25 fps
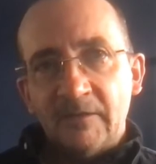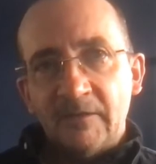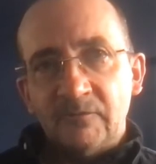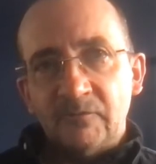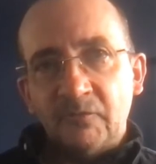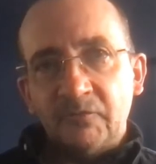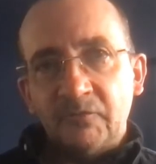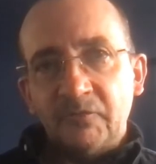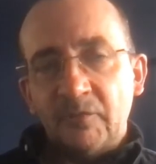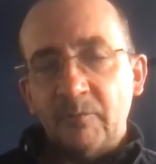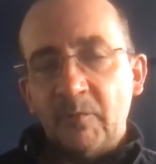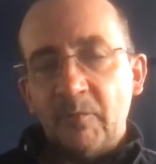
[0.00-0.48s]

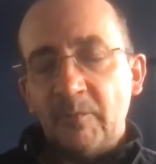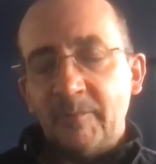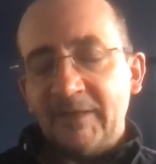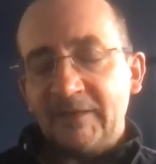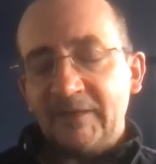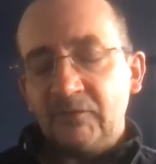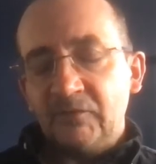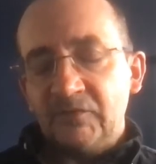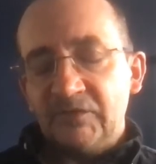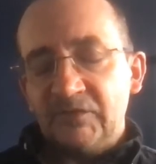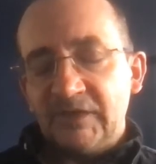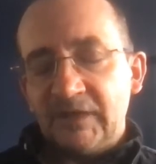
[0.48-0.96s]
Non seulement
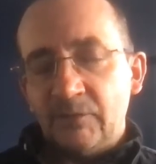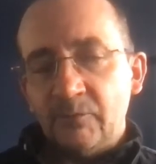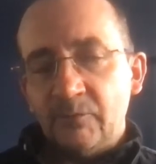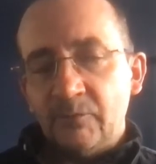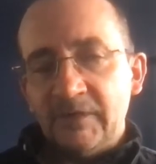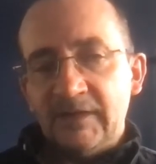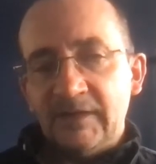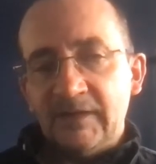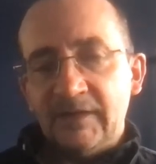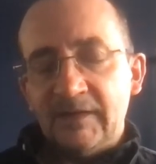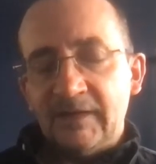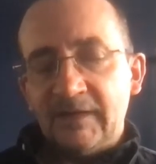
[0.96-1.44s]
parce que chez
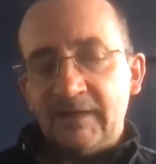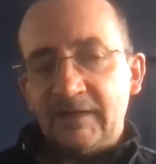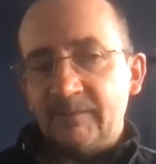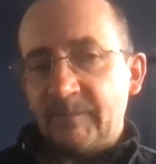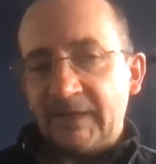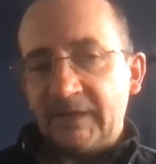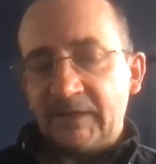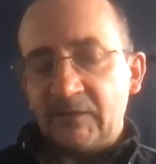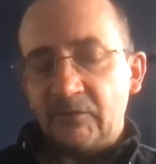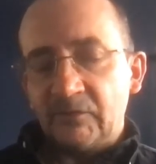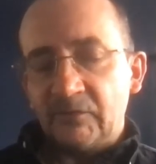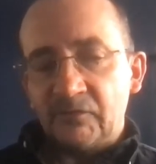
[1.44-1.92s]
lui,
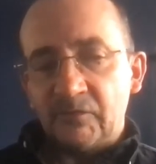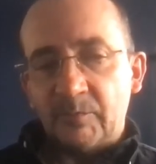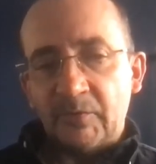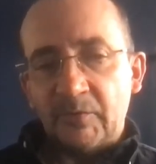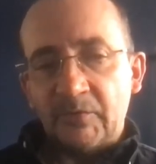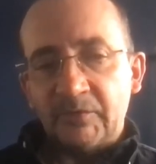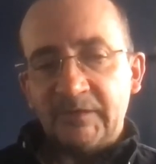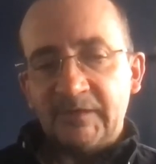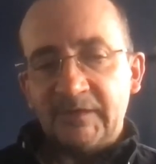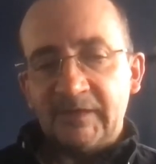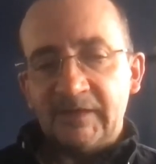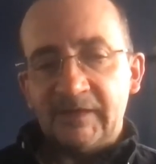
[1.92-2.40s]
l'expérience de
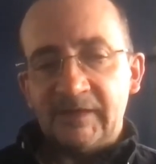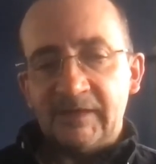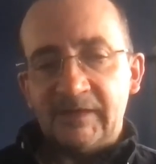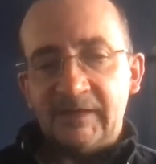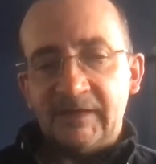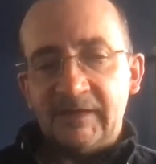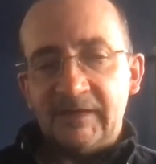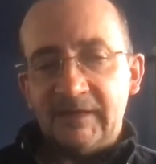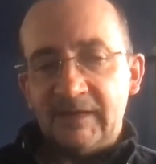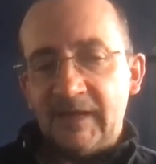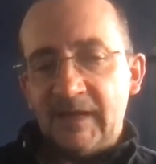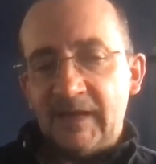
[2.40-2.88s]
pensée
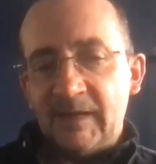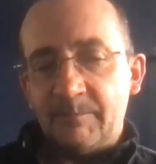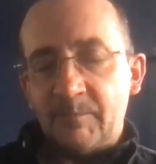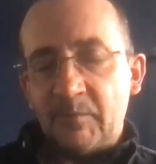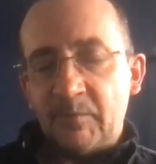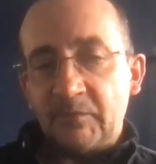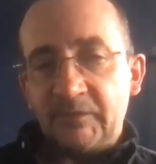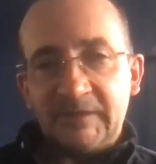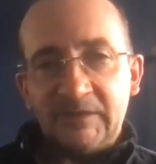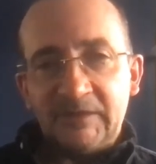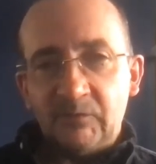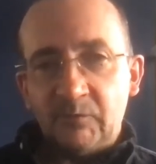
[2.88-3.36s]
et la
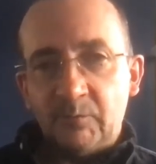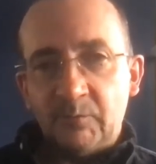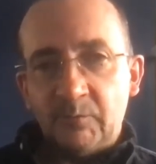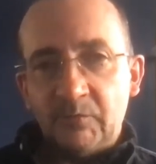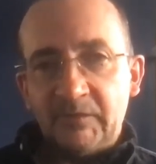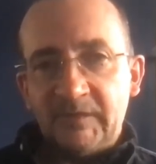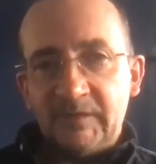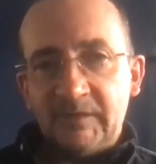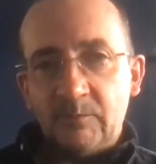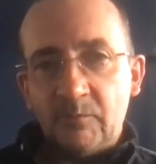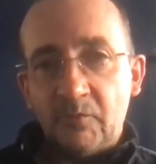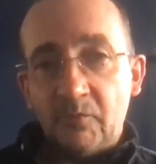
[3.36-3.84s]
pensée du
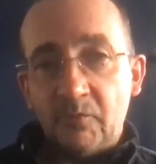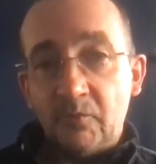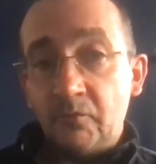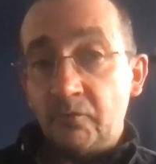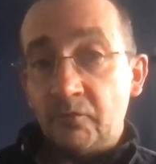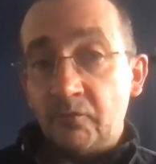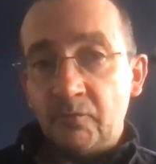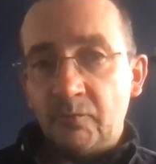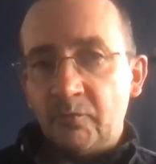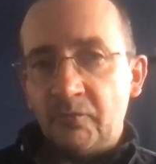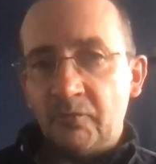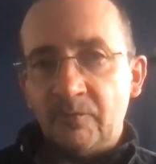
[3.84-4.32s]
possible
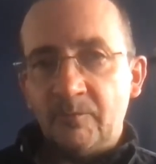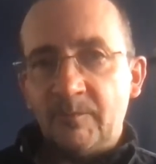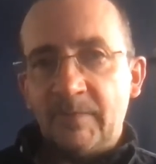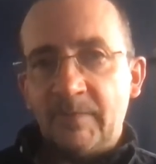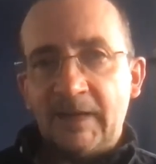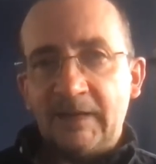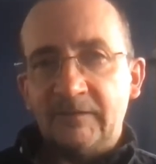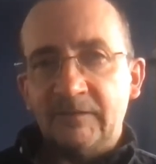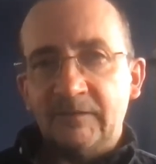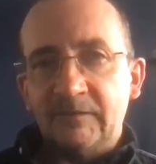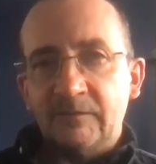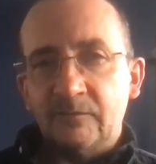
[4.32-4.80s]
occupent une
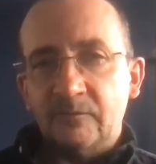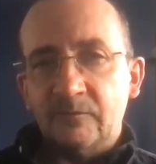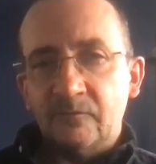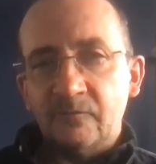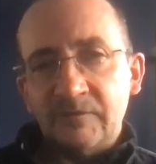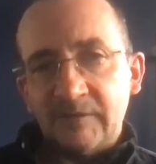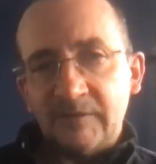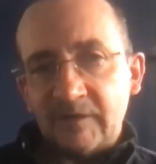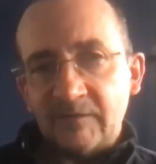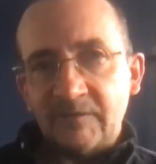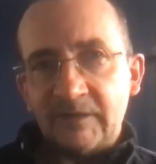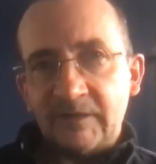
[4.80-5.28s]
place
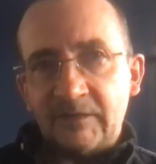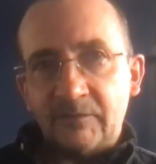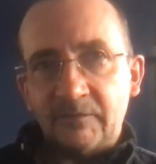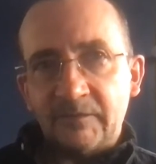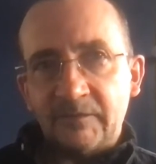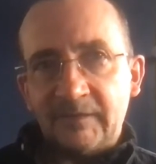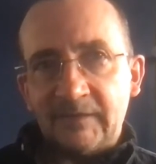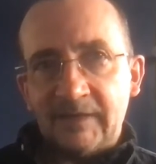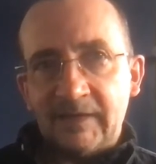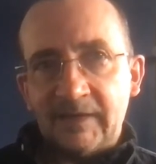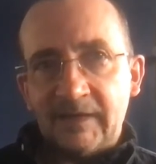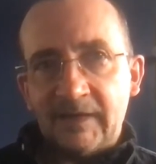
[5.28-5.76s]
tout à fait
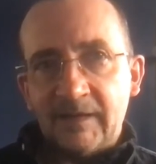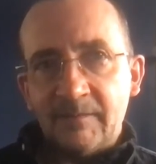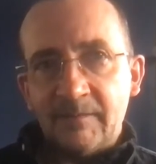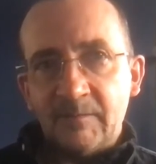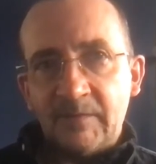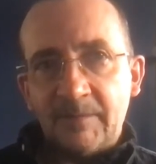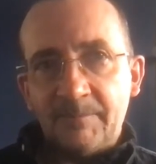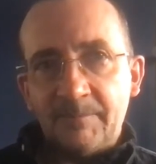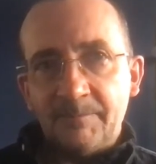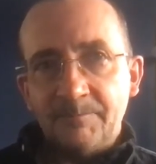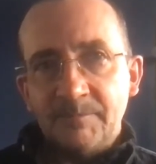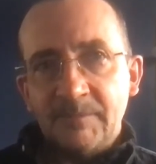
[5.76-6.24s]

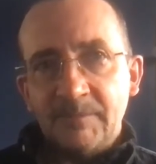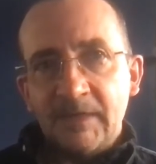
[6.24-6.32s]
considérable,